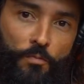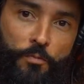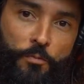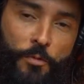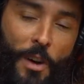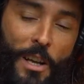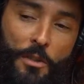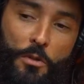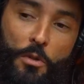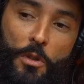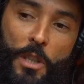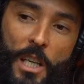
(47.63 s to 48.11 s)

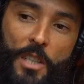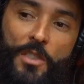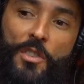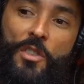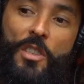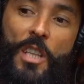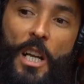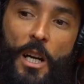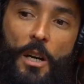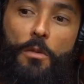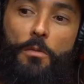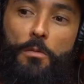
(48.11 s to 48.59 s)
faço
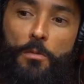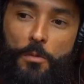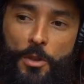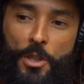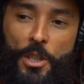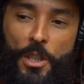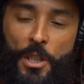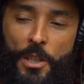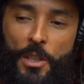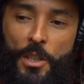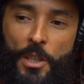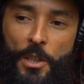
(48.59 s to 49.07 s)
questão
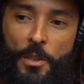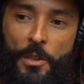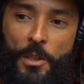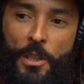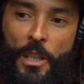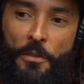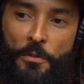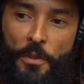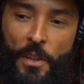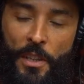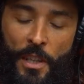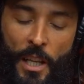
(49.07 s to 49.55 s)
de, de
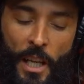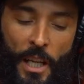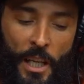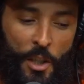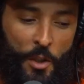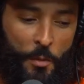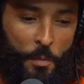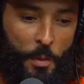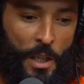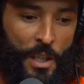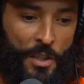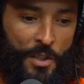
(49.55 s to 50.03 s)
defender
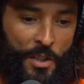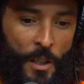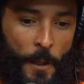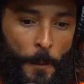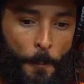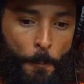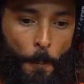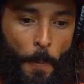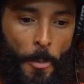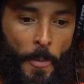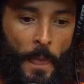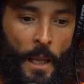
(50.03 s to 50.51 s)
isso, porque assim,